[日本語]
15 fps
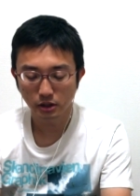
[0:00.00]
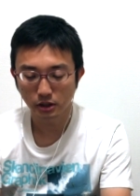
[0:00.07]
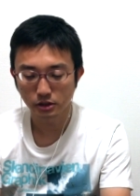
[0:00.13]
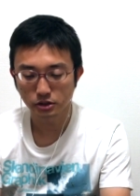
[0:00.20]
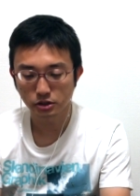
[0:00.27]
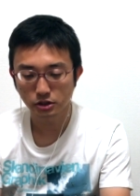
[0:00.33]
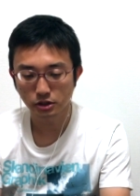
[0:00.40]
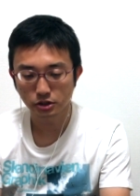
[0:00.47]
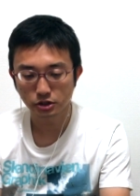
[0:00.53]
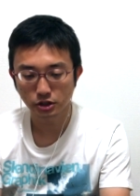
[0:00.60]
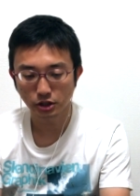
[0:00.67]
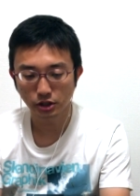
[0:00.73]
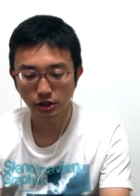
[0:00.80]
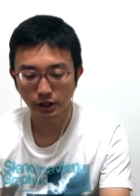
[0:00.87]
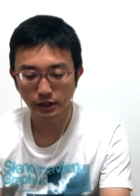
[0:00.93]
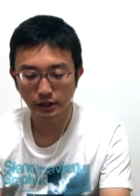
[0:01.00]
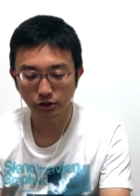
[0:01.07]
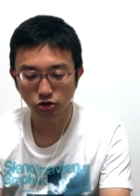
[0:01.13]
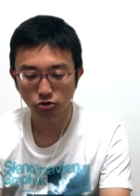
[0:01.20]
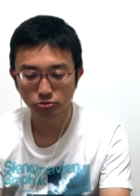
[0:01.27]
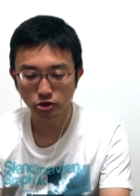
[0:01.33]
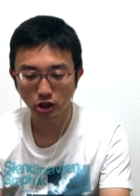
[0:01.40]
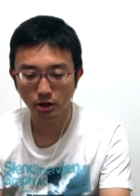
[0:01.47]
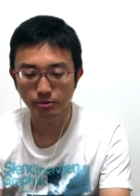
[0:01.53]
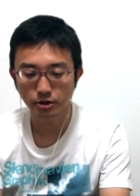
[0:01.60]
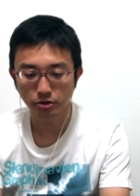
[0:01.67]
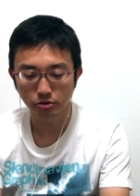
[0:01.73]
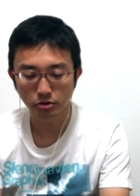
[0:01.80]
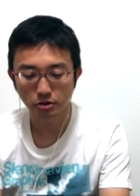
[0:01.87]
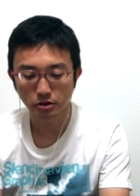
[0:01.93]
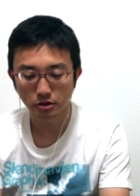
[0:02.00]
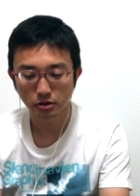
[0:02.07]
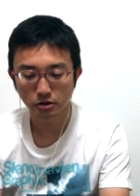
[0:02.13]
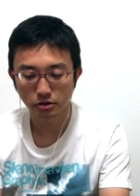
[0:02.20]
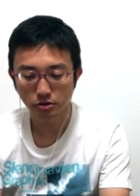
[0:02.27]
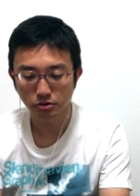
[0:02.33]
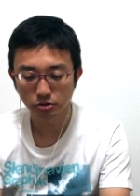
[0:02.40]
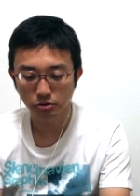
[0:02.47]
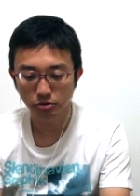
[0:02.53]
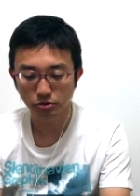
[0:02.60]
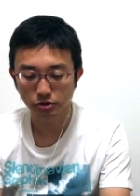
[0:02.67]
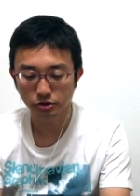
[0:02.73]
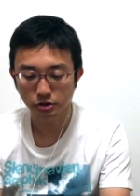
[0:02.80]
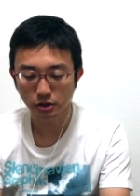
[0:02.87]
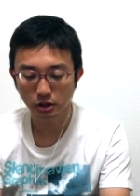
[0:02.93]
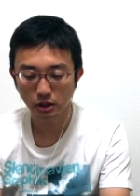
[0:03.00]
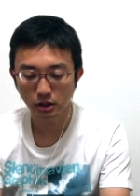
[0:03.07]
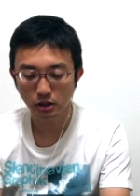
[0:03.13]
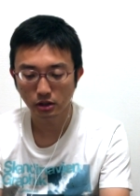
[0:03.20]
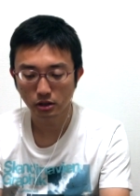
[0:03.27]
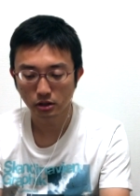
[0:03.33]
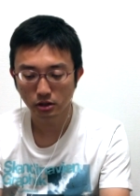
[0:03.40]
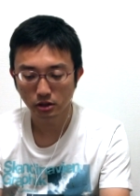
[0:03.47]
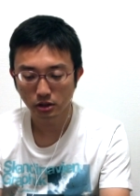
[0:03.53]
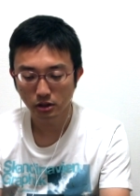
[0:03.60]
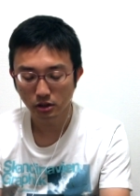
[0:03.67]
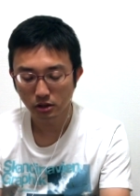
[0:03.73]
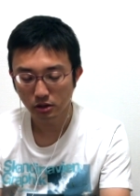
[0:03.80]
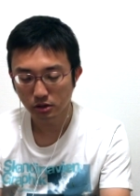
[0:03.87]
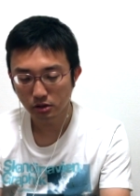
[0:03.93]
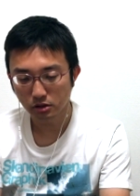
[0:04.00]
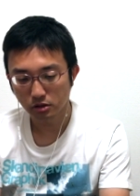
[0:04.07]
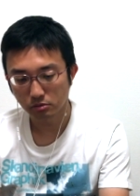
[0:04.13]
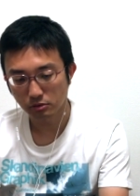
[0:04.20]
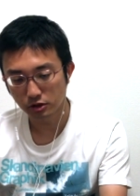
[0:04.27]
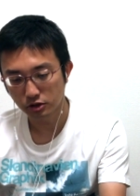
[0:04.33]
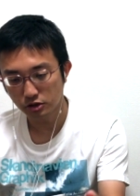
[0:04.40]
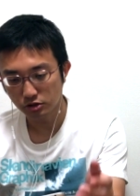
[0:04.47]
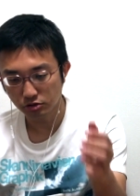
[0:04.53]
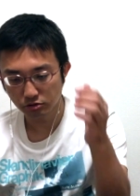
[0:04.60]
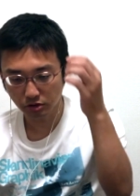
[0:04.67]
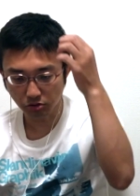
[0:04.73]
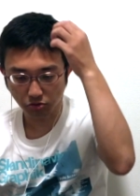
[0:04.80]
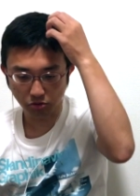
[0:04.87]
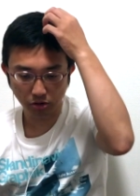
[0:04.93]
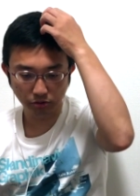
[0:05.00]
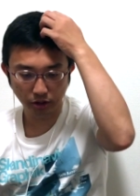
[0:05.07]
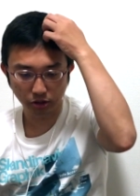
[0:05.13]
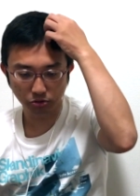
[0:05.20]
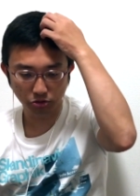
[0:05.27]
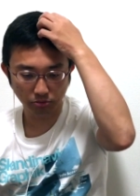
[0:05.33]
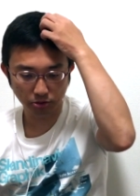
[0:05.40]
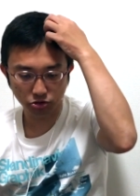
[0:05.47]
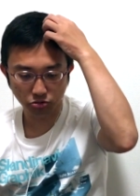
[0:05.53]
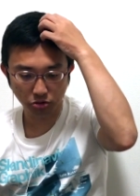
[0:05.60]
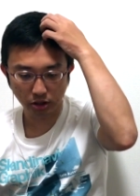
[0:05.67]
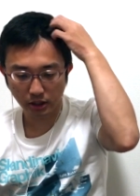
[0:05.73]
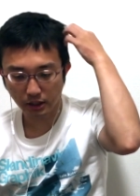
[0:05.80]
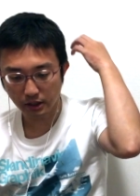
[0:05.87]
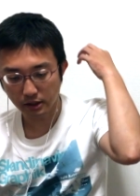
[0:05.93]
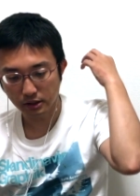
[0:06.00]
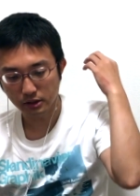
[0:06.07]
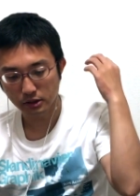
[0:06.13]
8八飛車でダイレクト向かい飛車ということですね。まあ、1筋はここは受けておきましょうか。